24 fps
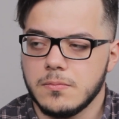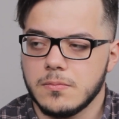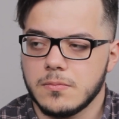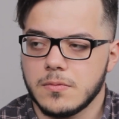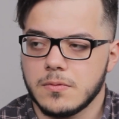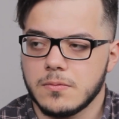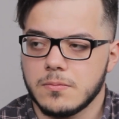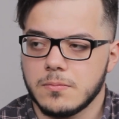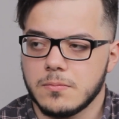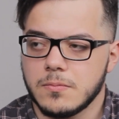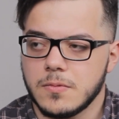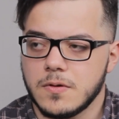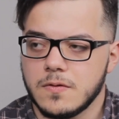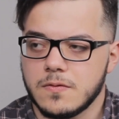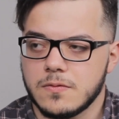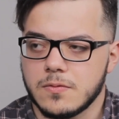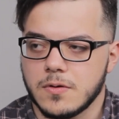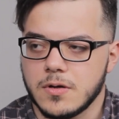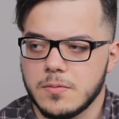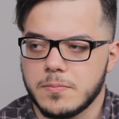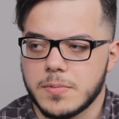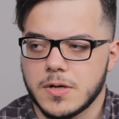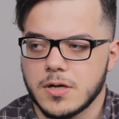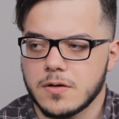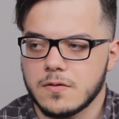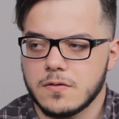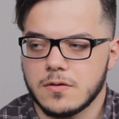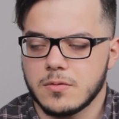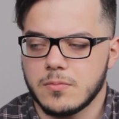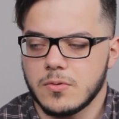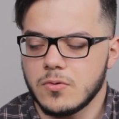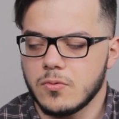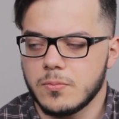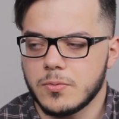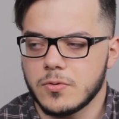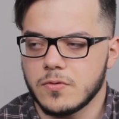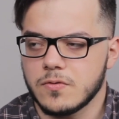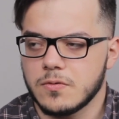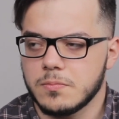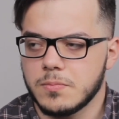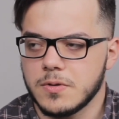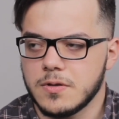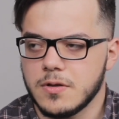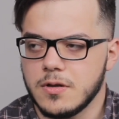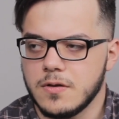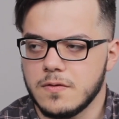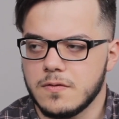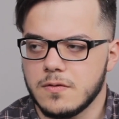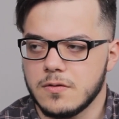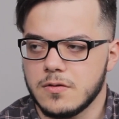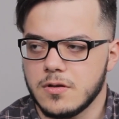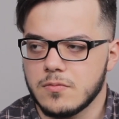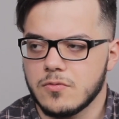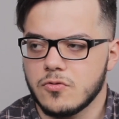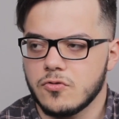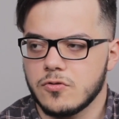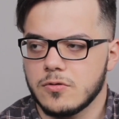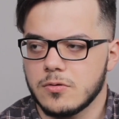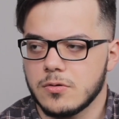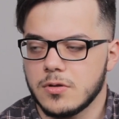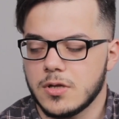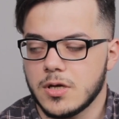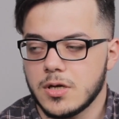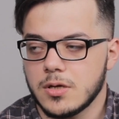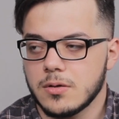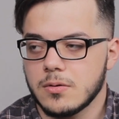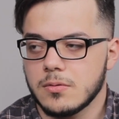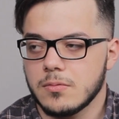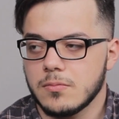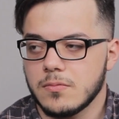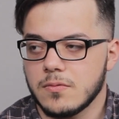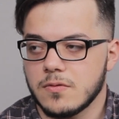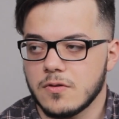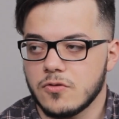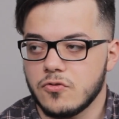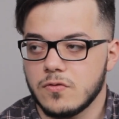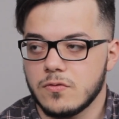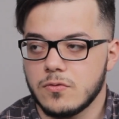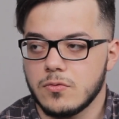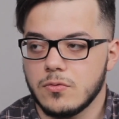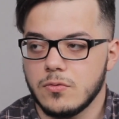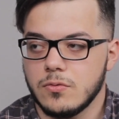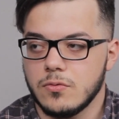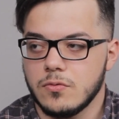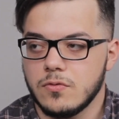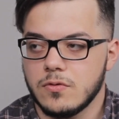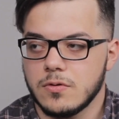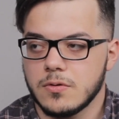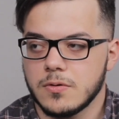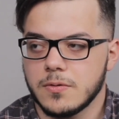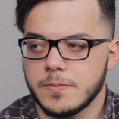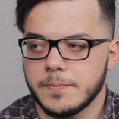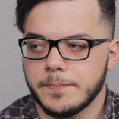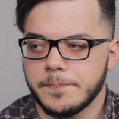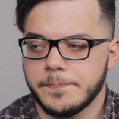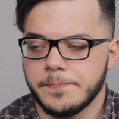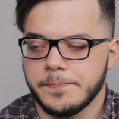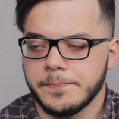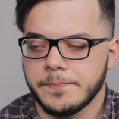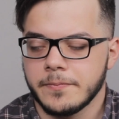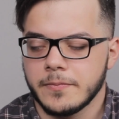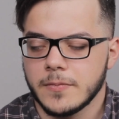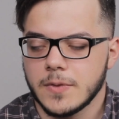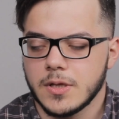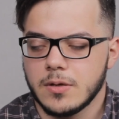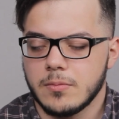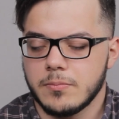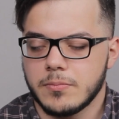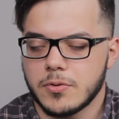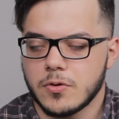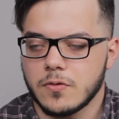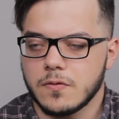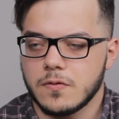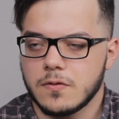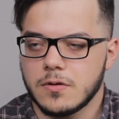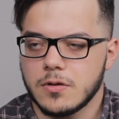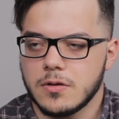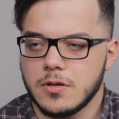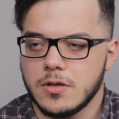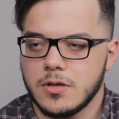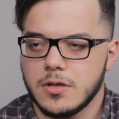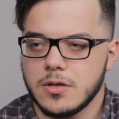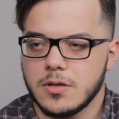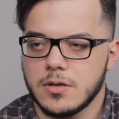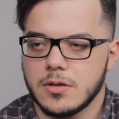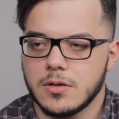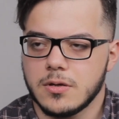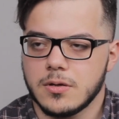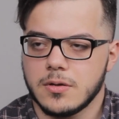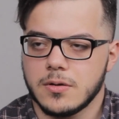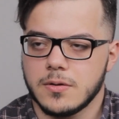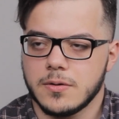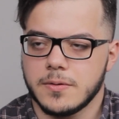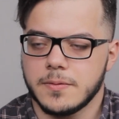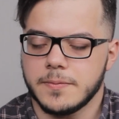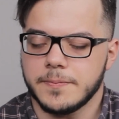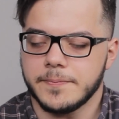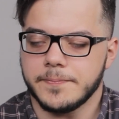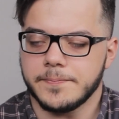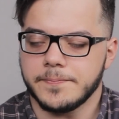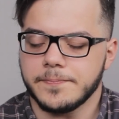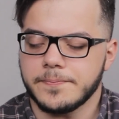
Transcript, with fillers: из своей практики могу просто поделиться тем, что да, зачастую люди просто не